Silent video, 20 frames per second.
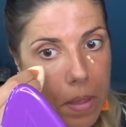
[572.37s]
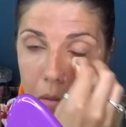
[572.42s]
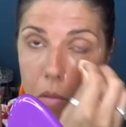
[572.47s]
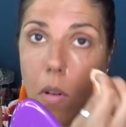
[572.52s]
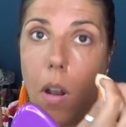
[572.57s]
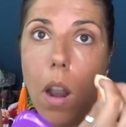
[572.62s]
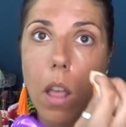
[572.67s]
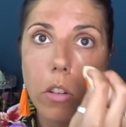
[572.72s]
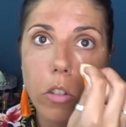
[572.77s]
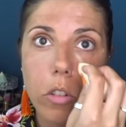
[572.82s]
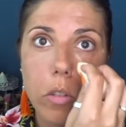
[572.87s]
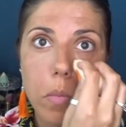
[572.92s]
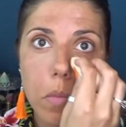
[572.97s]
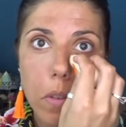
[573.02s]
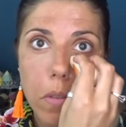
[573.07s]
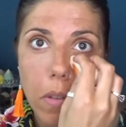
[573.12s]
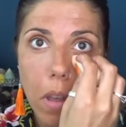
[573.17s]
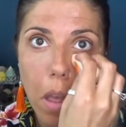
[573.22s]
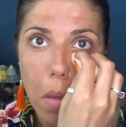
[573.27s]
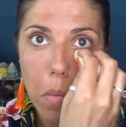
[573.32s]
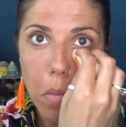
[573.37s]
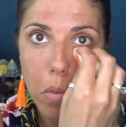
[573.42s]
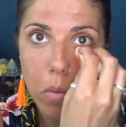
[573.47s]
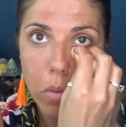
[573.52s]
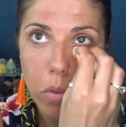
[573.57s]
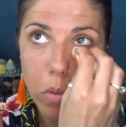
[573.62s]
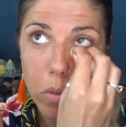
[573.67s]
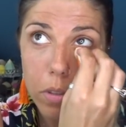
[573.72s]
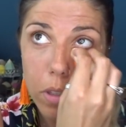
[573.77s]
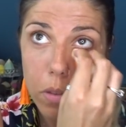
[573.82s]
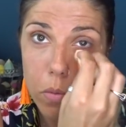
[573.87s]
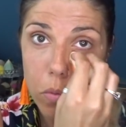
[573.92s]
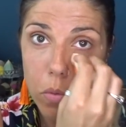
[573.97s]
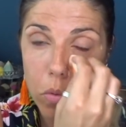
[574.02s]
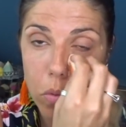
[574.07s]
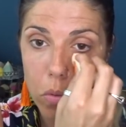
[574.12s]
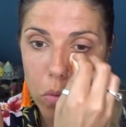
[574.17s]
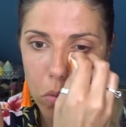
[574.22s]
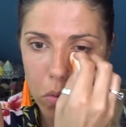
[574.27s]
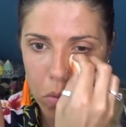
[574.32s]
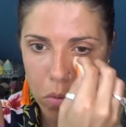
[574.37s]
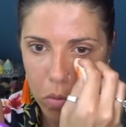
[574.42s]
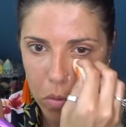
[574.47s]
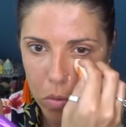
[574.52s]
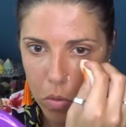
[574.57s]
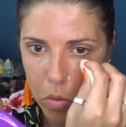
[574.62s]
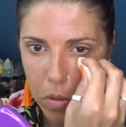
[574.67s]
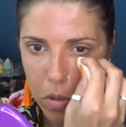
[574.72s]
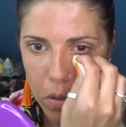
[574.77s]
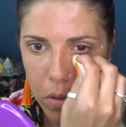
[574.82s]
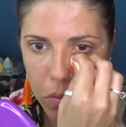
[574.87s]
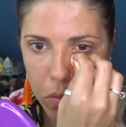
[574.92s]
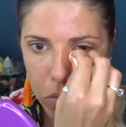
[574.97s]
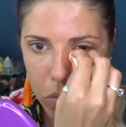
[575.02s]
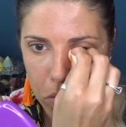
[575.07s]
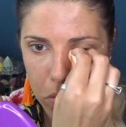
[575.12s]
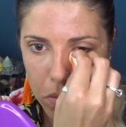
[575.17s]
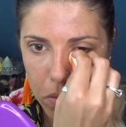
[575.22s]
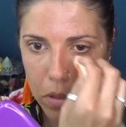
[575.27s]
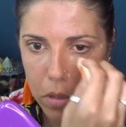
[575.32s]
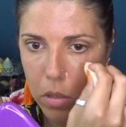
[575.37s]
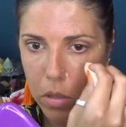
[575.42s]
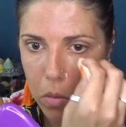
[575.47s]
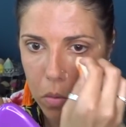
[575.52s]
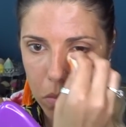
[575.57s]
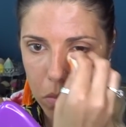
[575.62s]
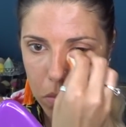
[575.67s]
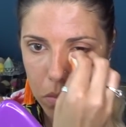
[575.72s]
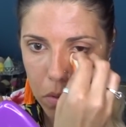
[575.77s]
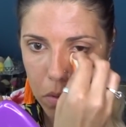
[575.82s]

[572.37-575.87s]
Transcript: Voilà, je mets vraiment qu'au niveau, niveau, du sillon.